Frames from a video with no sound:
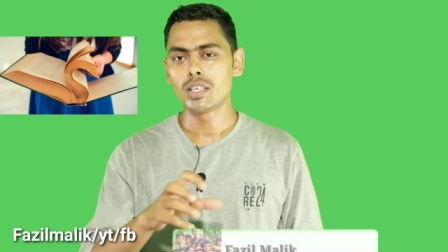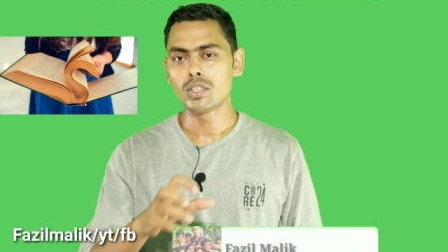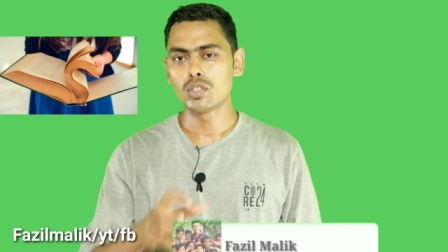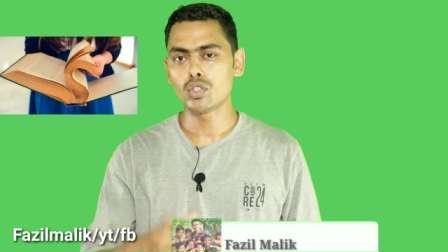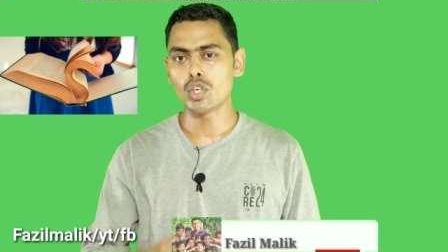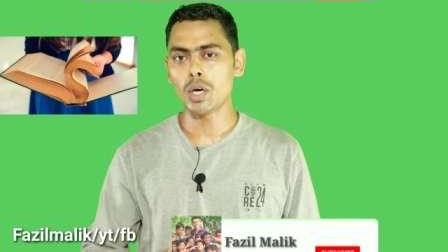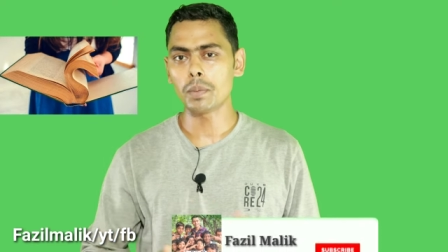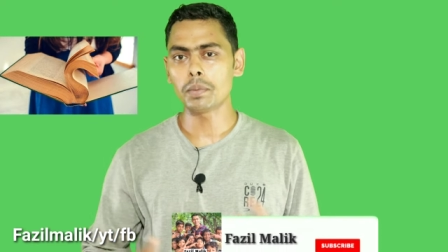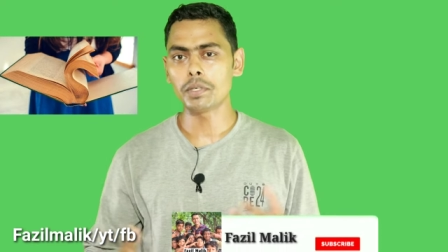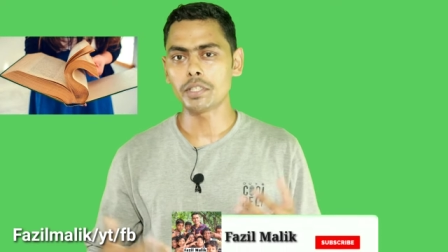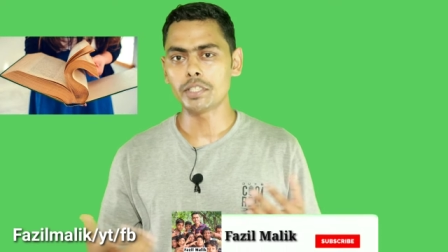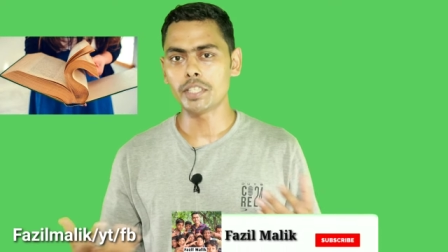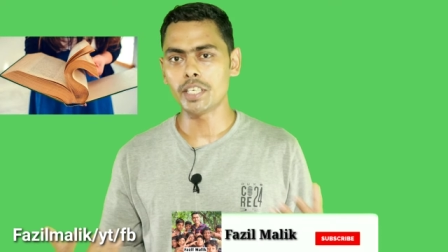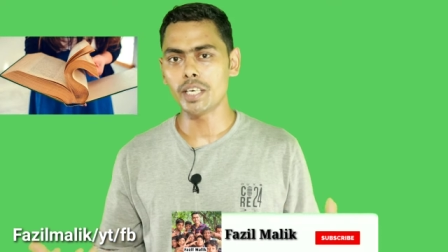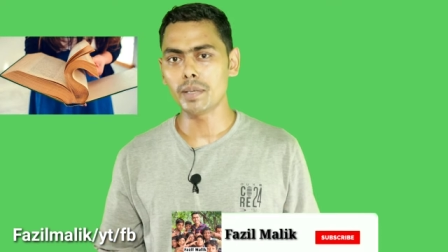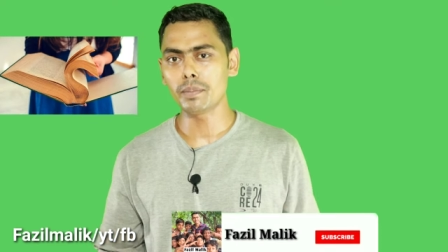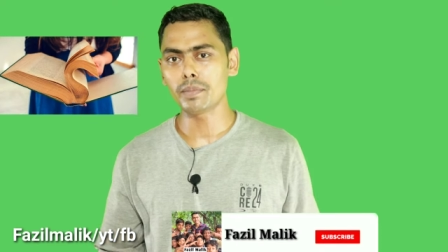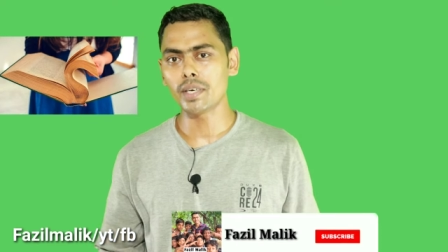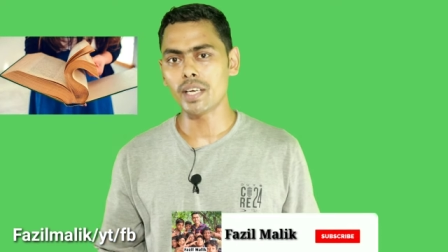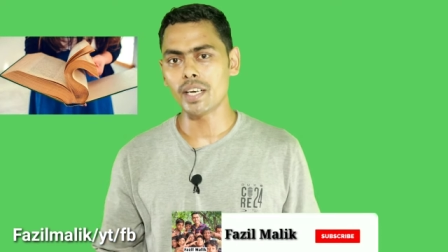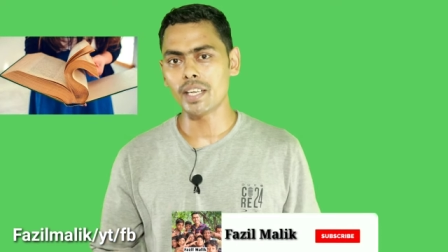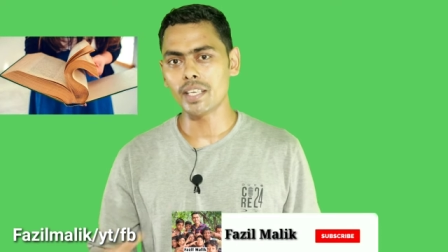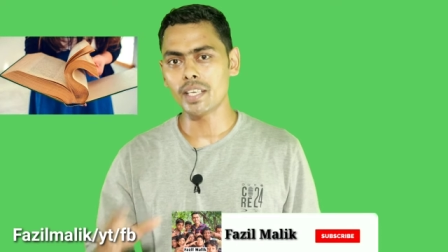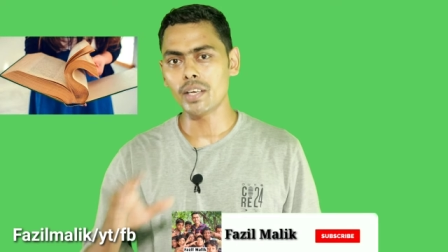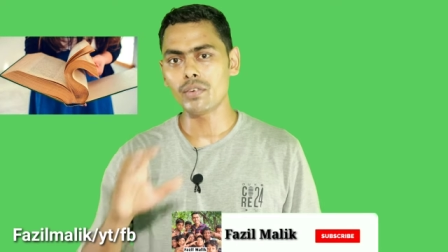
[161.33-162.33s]
जो आप स्ट्रीम
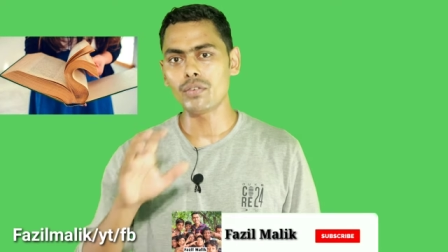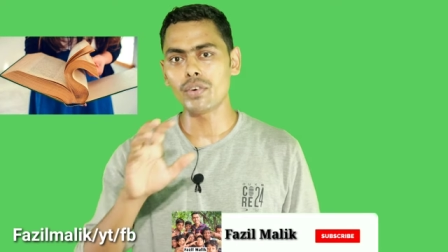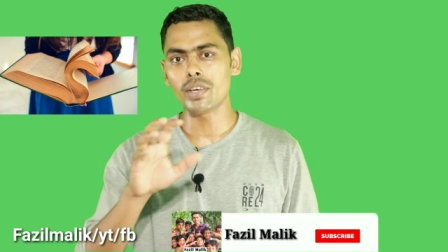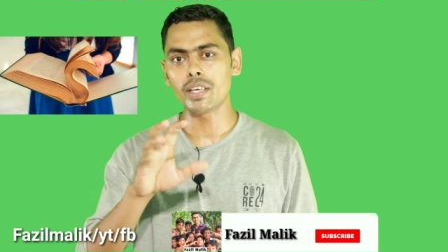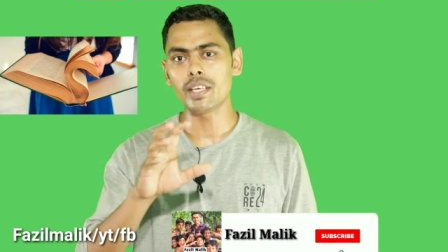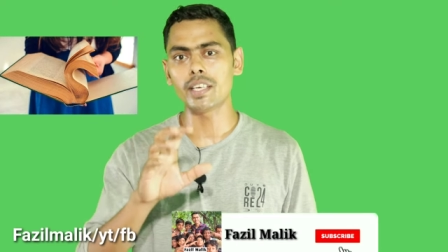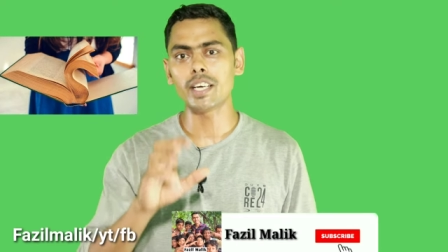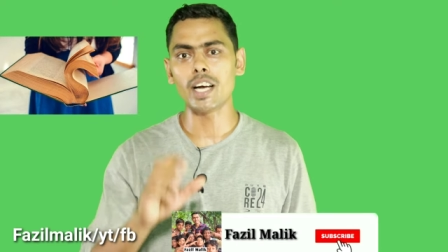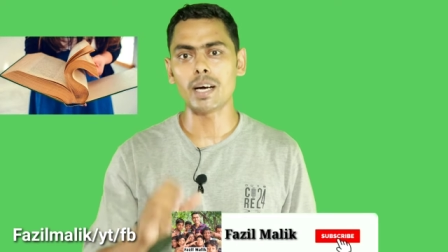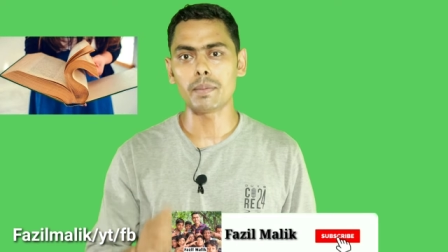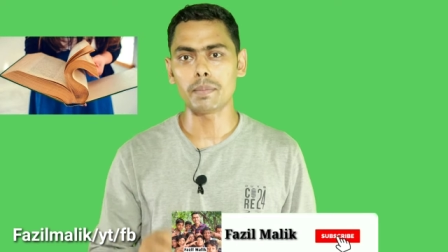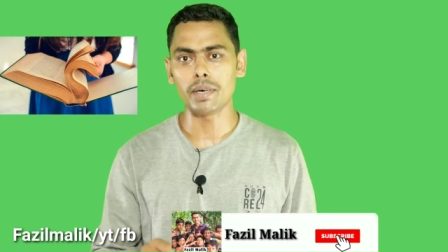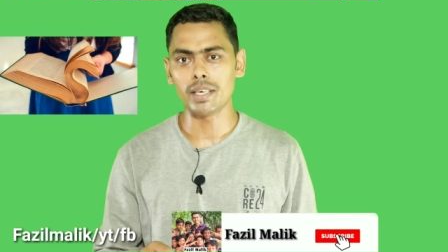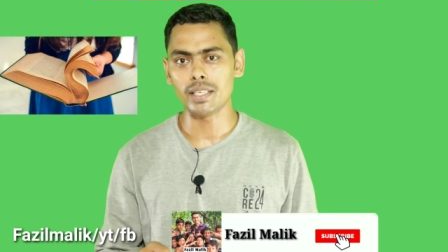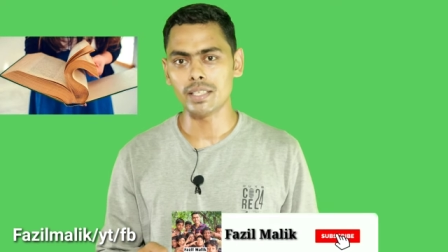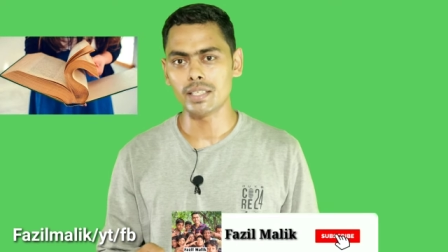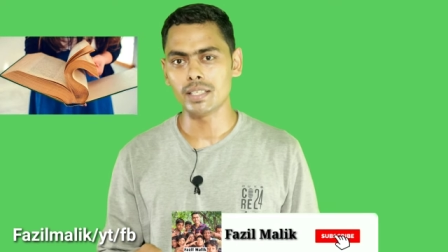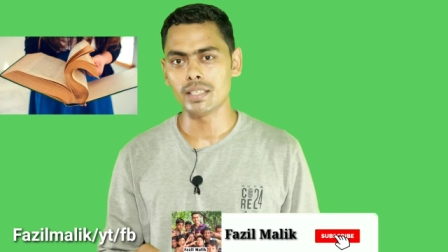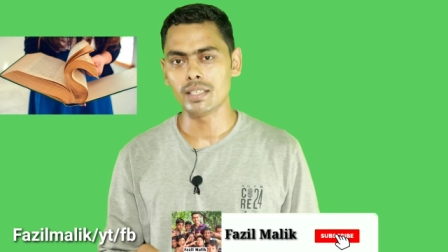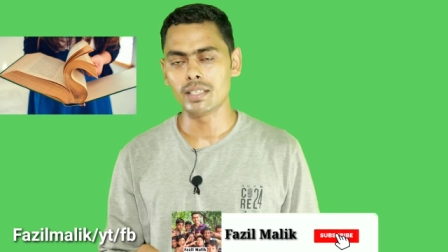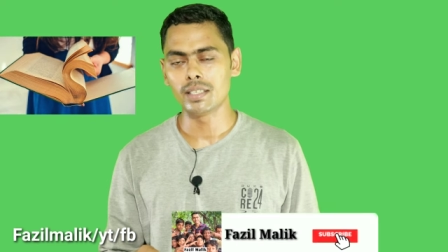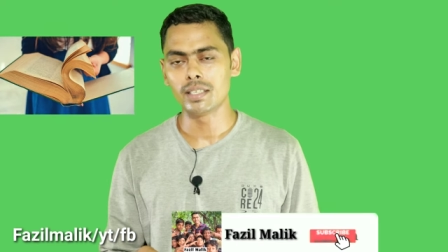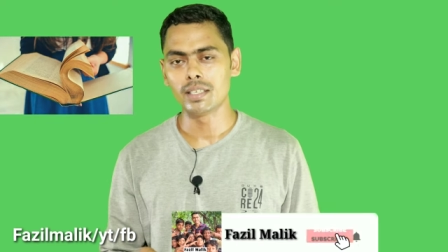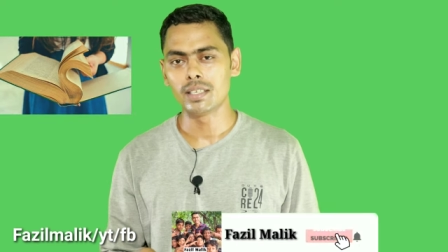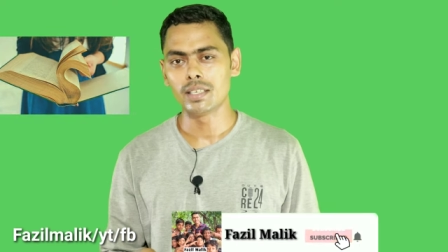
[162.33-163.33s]
करेंगे वही काम
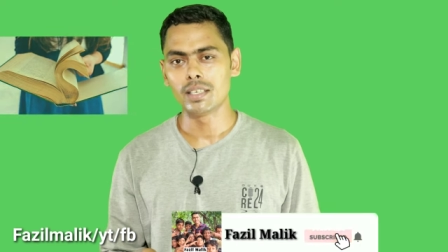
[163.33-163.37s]
आएगी